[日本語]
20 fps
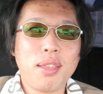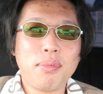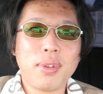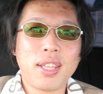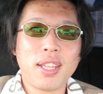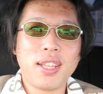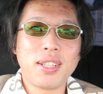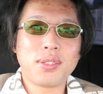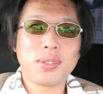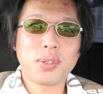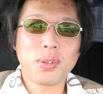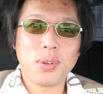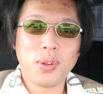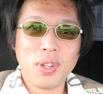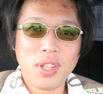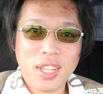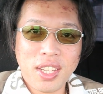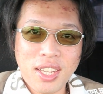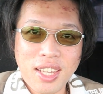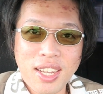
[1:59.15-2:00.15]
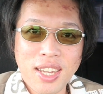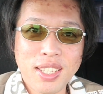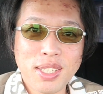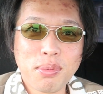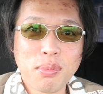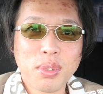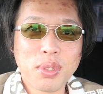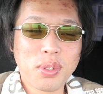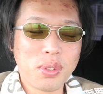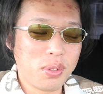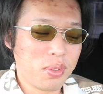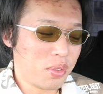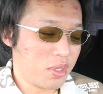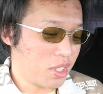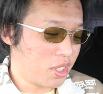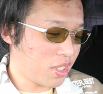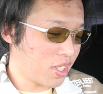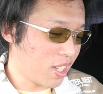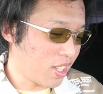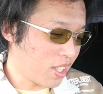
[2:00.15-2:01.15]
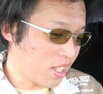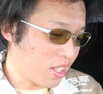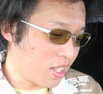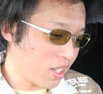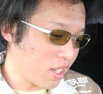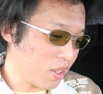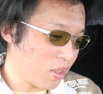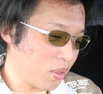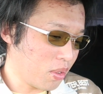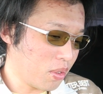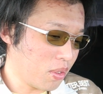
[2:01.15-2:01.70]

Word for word: え今ね、ちょっと足元の方につけてるんだけ